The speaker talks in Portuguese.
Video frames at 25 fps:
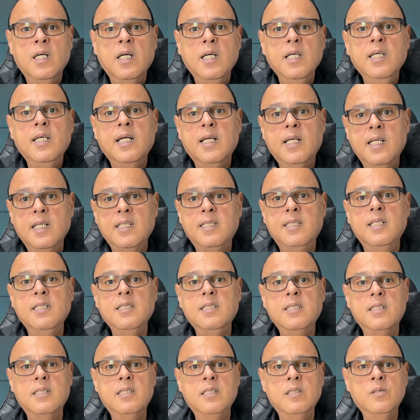e
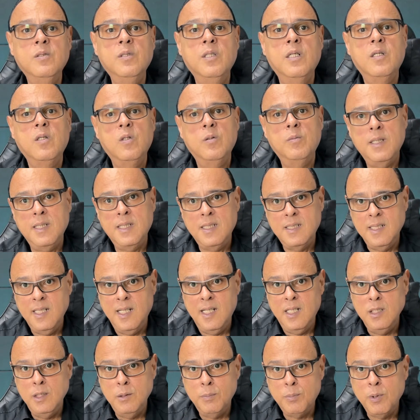acrescentando uma
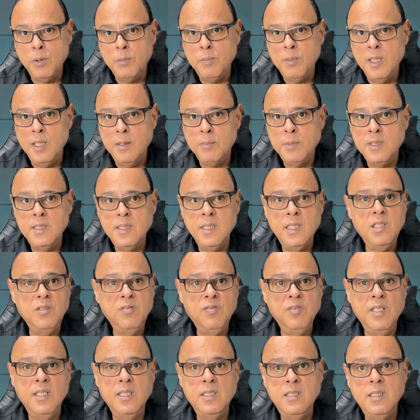série de problemas e, às
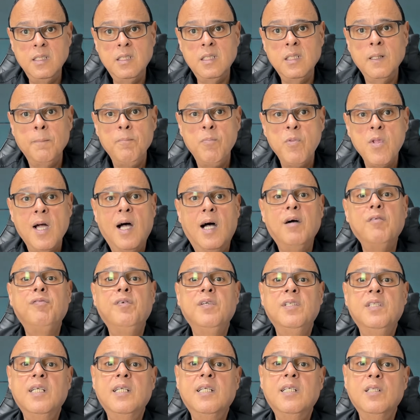vezes, a
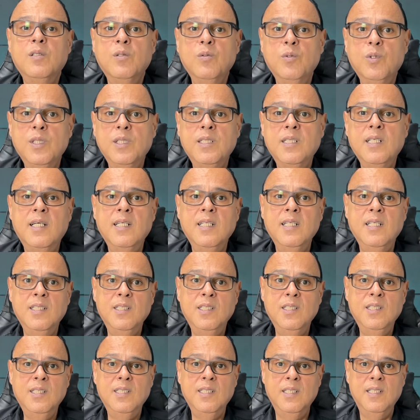vida que não gostaria
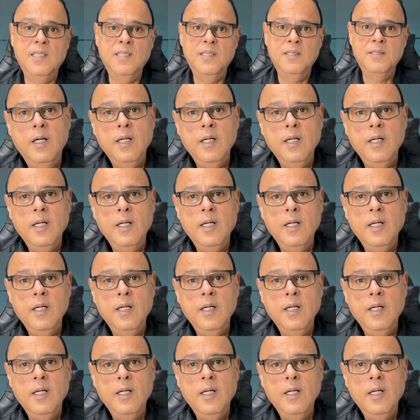de ter.